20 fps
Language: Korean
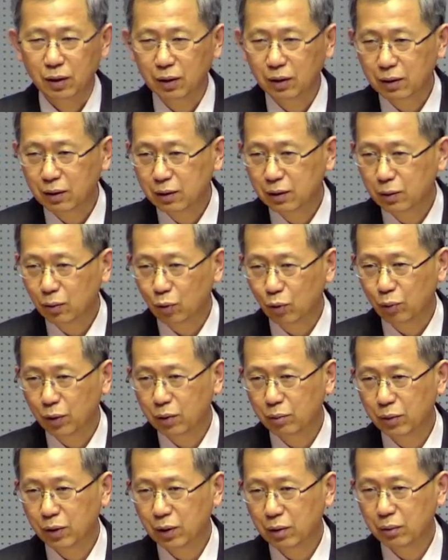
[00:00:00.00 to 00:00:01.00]
근데
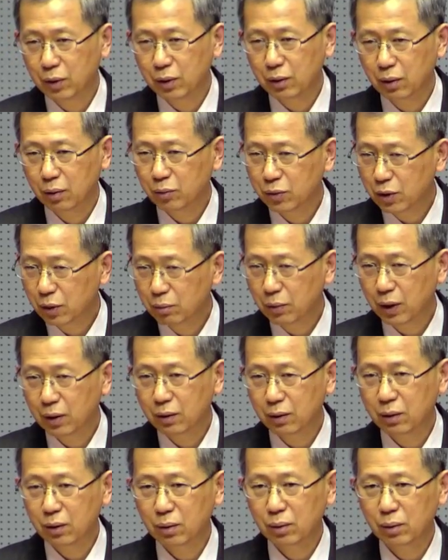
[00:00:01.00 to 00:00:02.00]
500명이면 엄청 많은
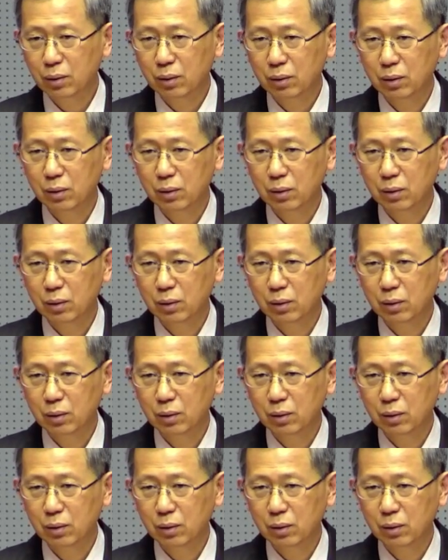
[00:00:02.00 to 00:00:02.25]
거예요.